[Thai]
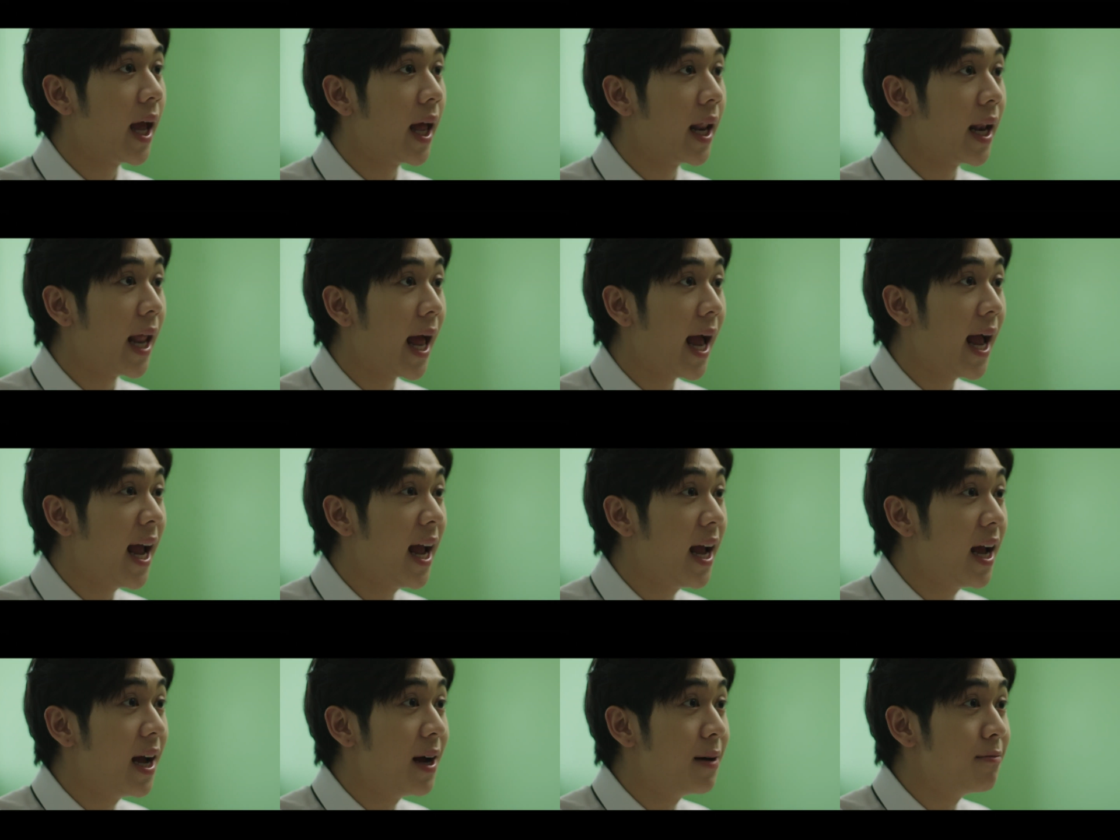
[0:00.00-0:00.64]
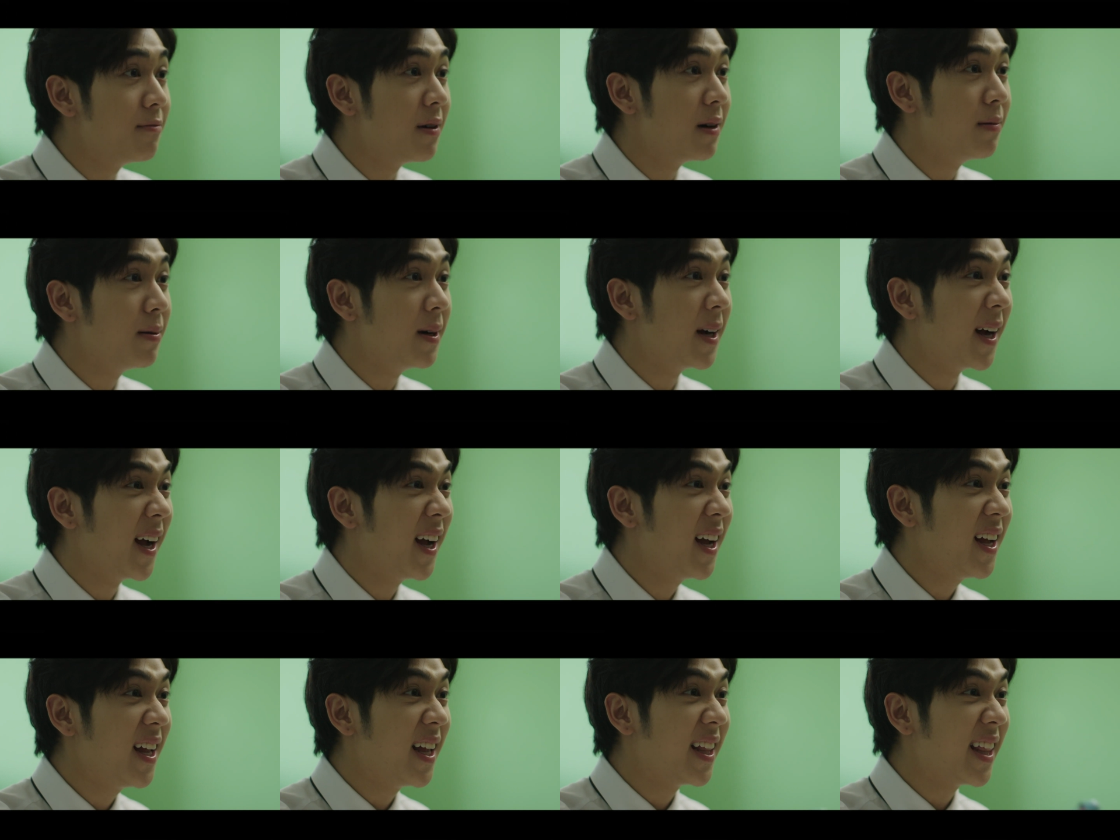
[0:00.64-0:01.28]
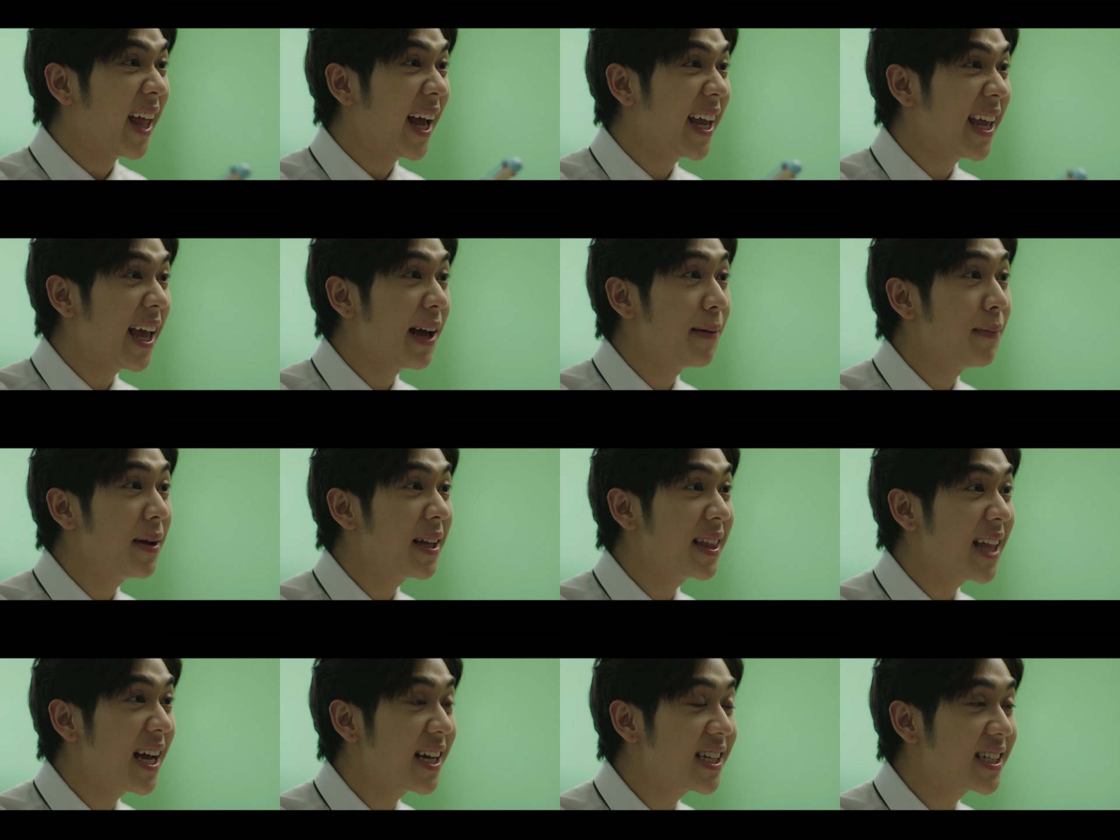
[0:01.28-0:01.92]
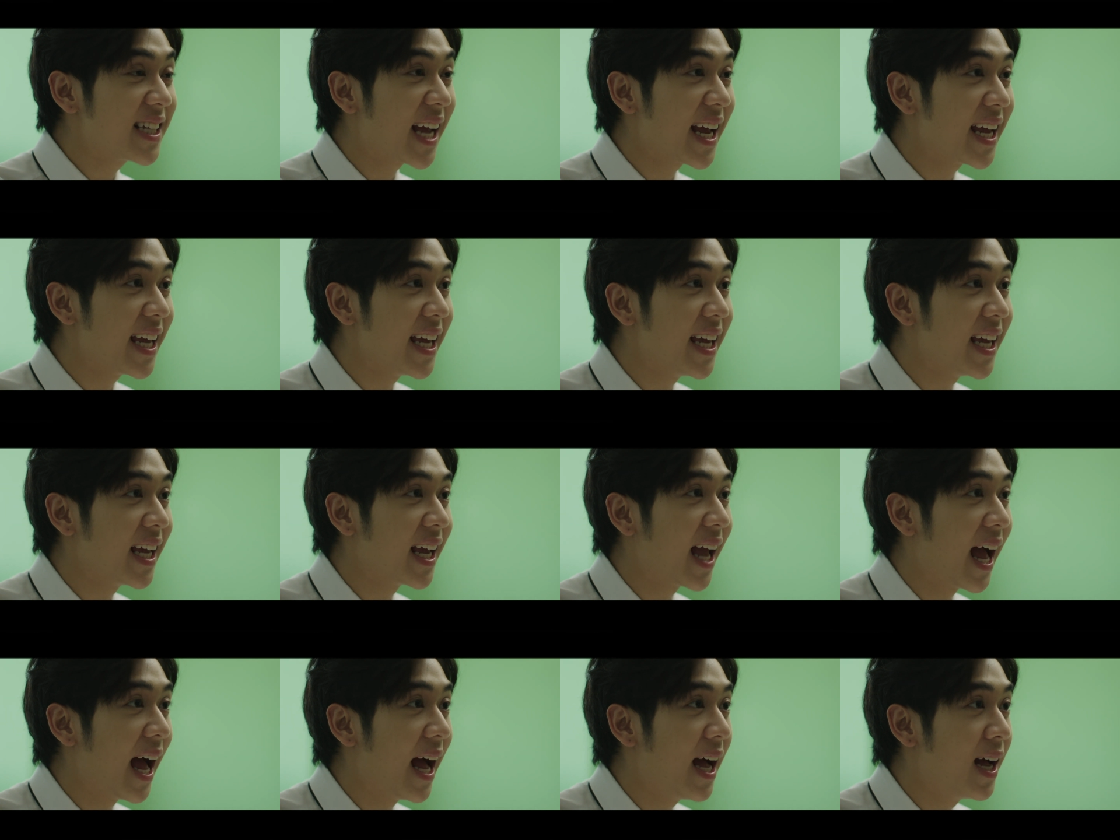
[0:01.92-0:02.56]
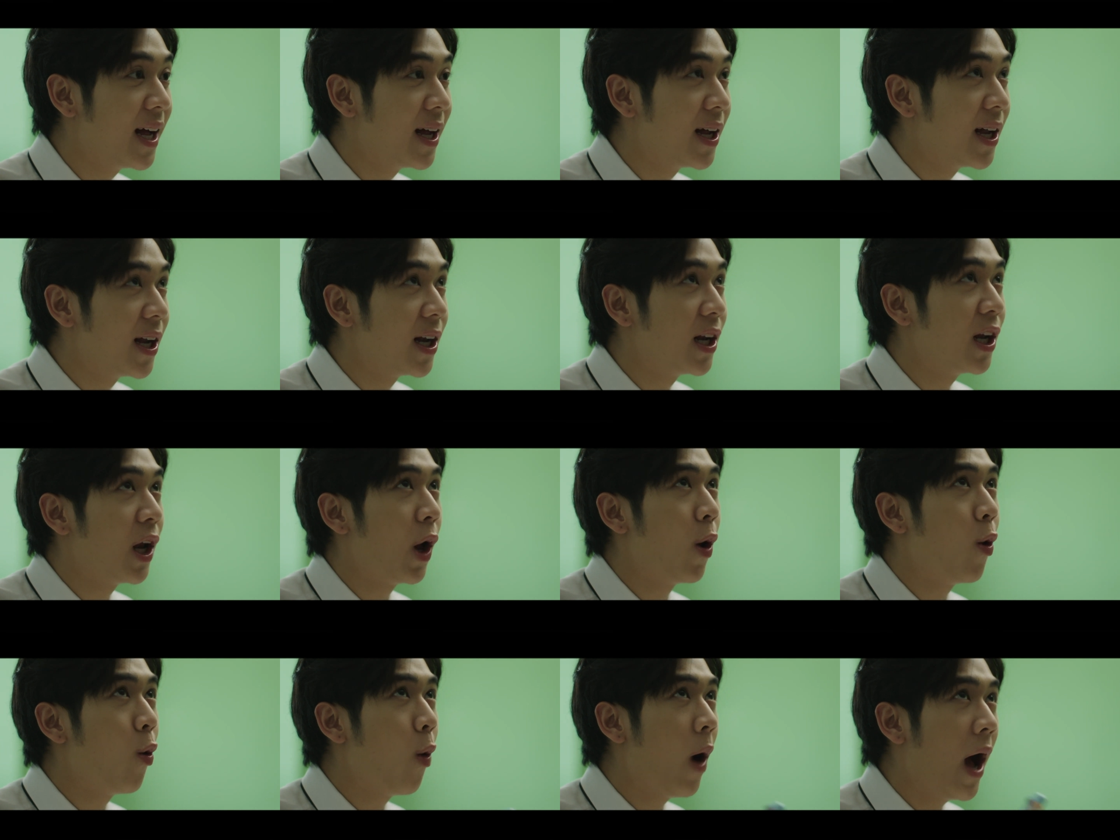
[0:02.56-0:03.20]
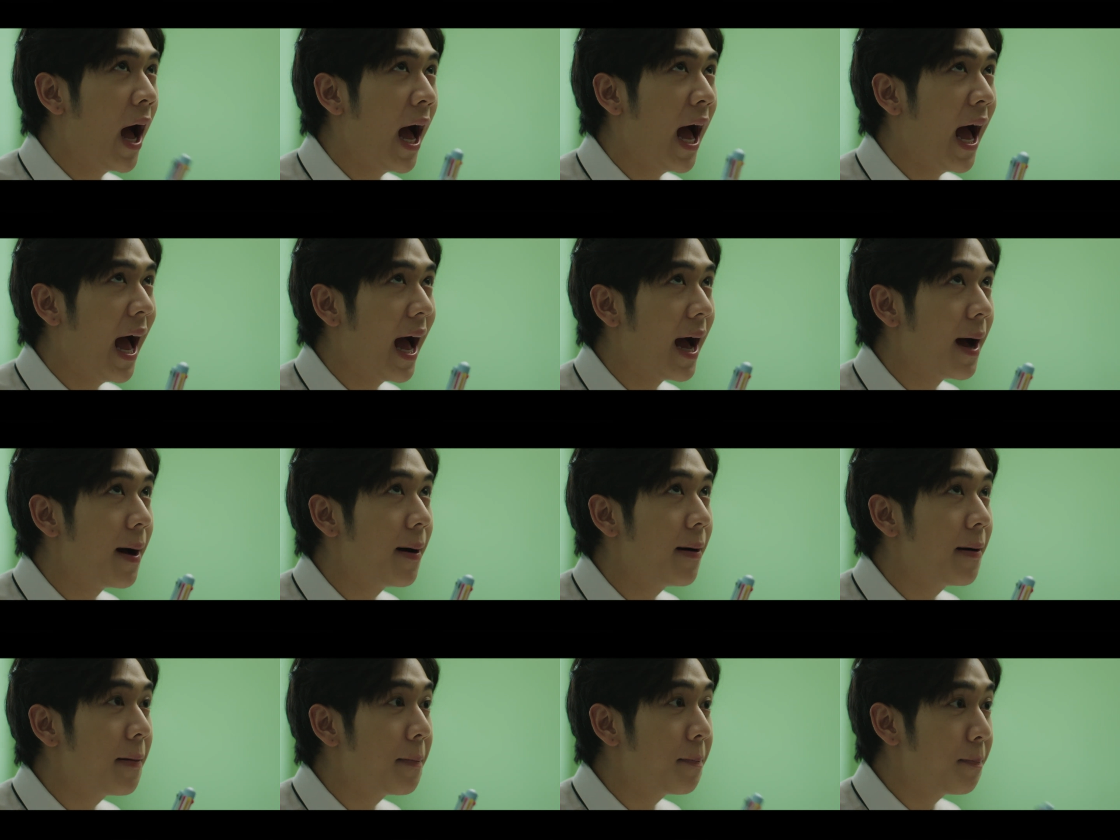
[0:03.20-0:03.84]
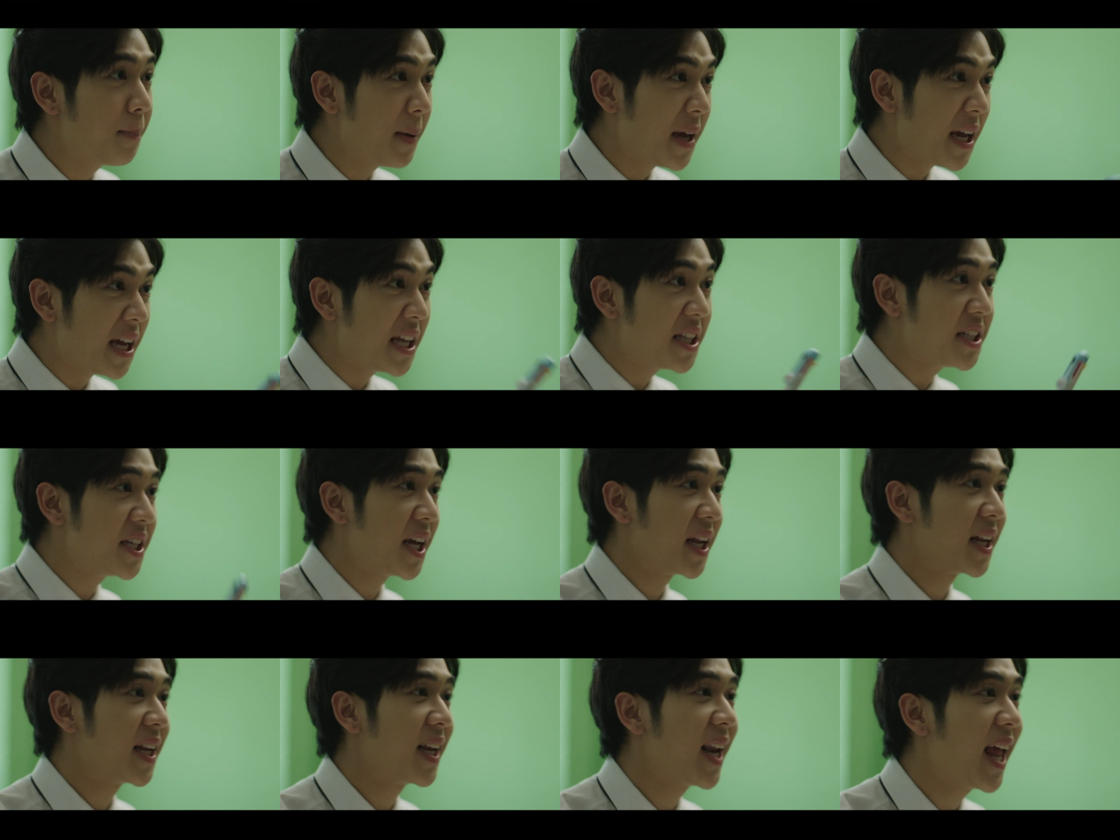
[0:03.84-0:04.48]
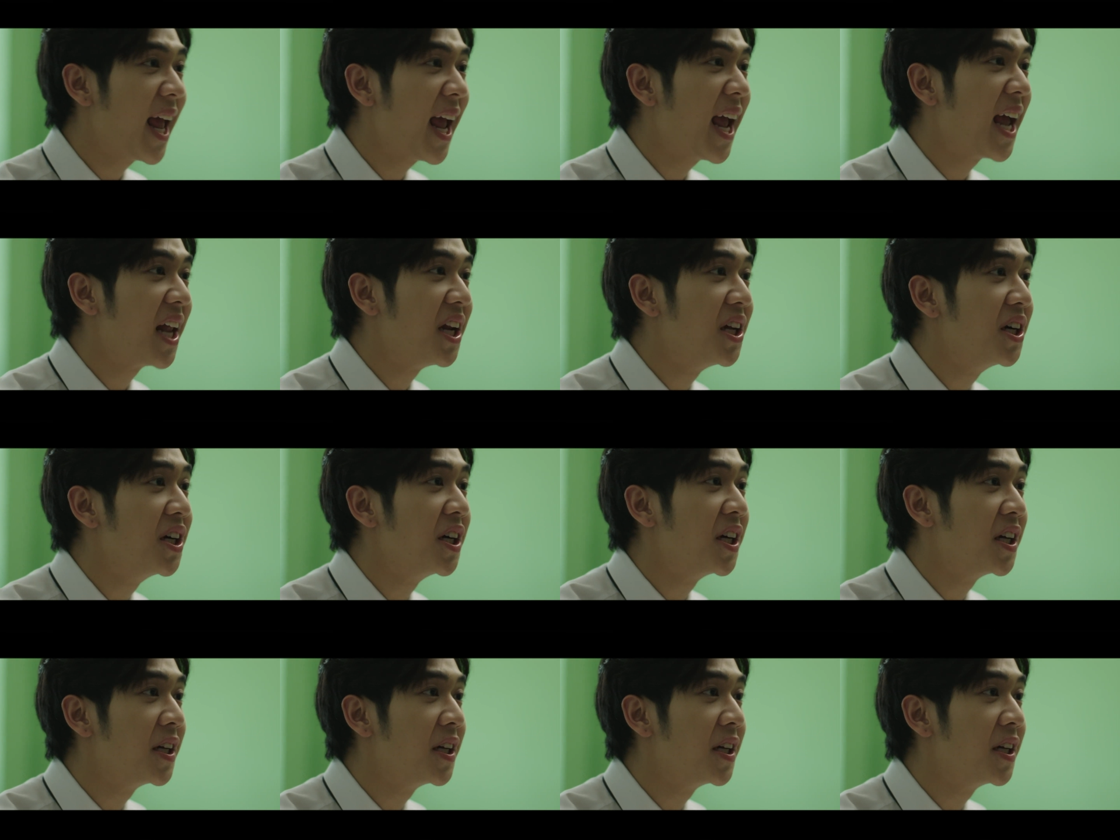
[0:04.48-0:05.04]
เนี่ยนะเผลอๆถ้ายังไม่ตั้งใจอีกอ่ะเราว่าปี7แน่เล